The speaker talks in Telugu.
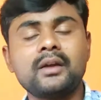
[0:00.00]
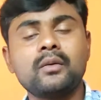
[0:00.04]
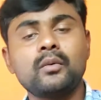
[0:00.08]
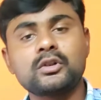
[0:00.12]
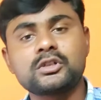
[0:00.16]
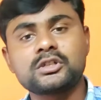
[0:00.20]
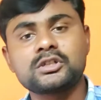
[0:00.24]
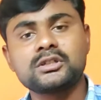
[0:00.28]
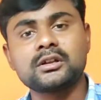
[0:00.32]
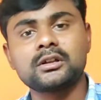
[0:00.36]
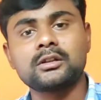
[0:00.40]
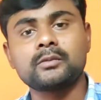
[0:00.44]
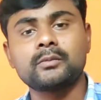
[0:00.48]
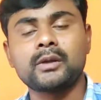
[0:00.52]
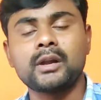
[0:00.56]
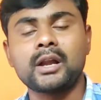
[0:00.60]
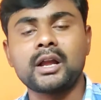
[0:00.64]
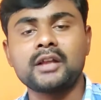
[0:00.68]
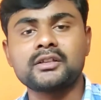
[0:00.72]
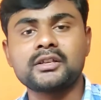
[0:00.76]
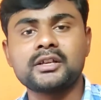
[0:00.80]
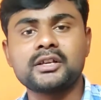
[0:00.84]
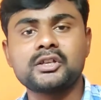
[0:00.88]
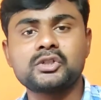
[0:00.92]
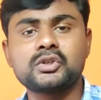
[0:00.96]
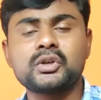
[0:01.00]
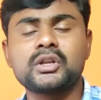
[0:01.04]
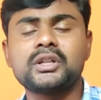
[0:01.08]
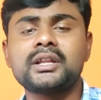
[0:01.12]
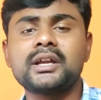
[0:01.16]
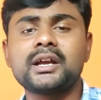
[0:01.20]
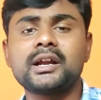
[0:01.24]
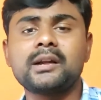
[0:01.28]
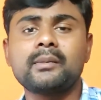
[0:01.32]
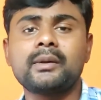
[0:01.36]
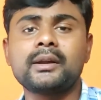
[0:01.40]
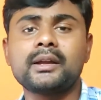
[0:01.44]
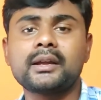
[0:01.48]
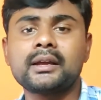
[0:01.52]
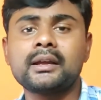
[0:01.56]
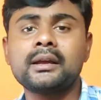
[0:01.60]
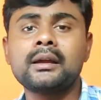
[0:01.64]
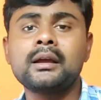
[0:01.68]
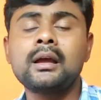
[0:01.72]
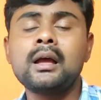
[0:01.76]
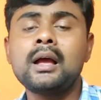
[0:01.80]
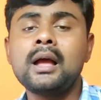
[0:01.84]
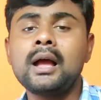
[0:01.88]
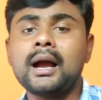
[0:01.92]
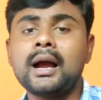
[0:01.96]
కానీ వచ్చిన తర్వాత మనం లాంచ్ చేయొచ్చు ఎందుకంటే మనకి
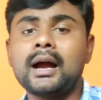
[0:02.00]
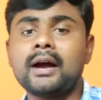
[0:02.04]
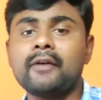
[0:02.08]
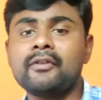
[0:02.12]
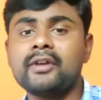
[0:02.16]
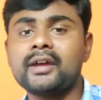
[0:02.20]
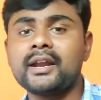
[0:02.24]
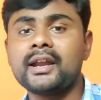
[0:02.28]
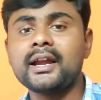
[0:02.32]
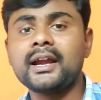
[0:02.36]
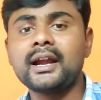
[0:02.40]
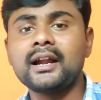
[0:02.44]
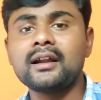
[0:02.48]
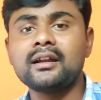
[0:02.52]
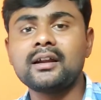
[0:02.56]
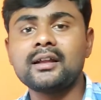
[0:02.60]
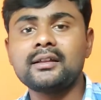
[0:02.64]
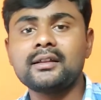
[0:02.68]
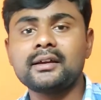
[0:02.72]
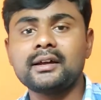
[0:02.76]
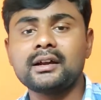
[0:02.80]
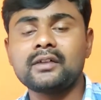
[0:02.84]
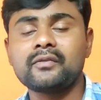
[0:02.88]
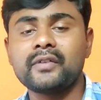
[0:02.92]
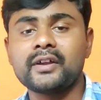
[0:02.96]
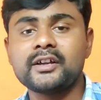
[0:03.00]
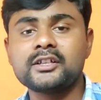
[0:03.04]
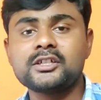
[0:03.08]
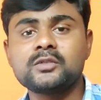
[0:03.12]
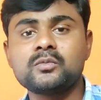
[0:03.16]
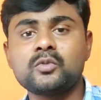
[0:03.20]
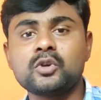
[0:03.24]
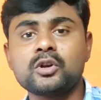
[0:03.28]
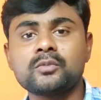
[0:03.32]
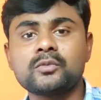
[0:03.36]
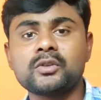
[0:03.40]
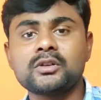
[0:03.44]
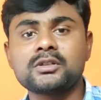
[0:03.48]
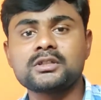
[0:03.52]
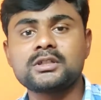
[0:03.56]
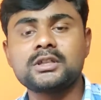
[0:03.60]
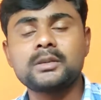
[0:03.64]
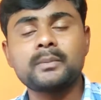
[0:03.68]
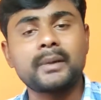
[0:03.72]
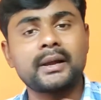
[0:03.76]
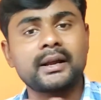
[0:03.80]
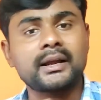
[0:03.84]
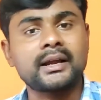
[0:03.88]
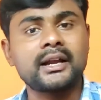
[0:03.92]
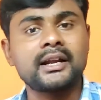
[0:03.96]
వేరే కంట్రీలో అయితే కనుక ఫైవ్ జీ మోడల్
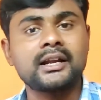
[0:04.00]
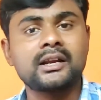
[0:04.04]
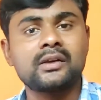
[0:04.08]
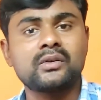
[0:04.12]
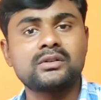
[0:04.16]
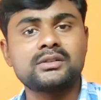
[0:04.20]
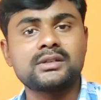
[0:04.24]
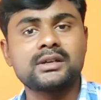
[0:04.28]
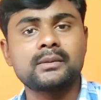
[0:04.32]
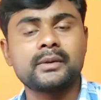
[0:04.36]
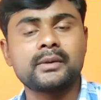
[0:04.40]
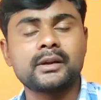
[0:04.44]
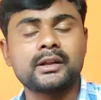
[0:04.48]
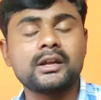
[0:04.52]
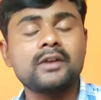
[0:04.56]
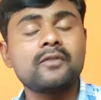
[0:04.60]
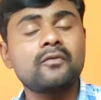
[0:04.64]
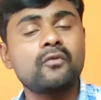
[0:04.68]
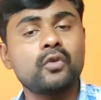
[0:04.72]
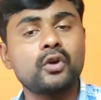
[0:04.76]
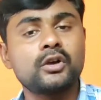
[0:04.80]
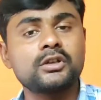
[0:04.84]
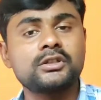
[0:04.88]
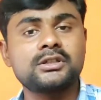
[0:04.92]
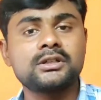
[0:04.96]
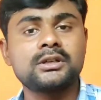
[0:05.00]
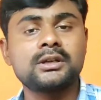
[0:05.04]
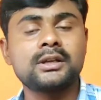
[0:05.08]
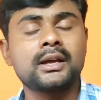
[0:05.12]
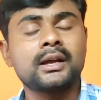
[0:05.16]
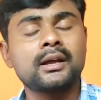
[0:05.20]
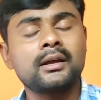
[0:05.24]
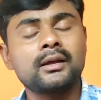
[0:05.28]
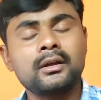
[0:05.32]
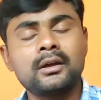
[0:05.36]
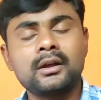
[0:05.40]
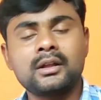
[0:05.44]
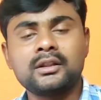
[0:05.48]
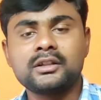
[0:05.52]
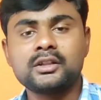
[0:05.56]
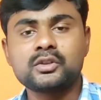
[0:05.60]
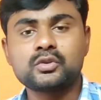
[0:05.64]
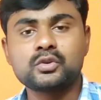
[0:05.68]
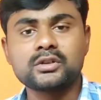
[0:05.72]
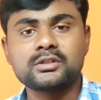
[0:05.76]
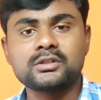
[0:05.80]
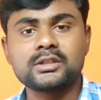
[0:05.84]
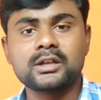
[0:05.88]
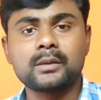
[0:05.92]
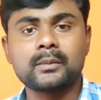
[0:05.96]
వస్తుంది మన కంట్రీ వచ్చేసరికి మనకి ఫోర్ జీగా
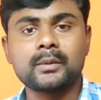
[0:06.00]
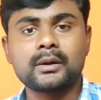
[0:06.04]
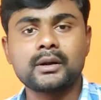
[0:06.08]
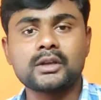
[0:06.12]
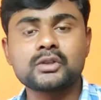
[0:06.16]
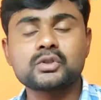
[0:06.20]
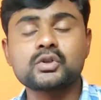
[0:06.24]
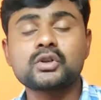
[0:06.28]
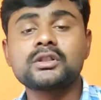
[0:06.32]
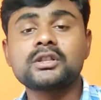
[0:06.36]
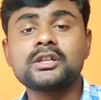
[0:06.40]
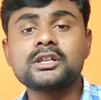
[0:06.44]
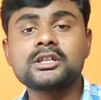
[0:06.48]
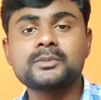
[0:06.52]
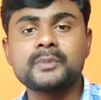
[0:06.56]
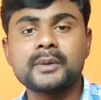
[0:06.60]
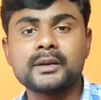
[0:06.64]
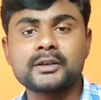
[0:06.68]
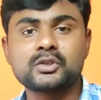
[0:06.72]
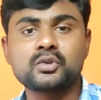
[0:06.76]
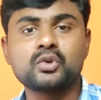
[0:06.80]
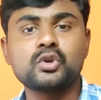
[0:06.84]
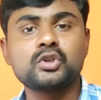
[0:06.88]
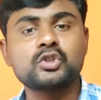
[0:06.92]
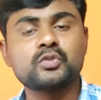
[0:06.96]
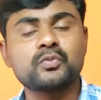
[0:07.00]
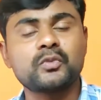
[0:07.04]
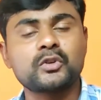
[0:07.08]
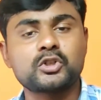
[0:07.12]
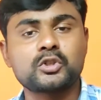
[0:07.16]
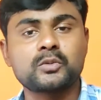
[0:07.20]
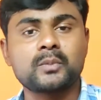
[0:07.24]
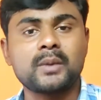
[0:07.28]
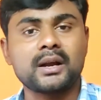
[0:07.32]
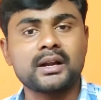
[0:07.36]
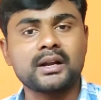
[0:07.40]
తీసుకొస్తారనమాట సో దీని స్పెక్స్ గురించి ఫస్ట్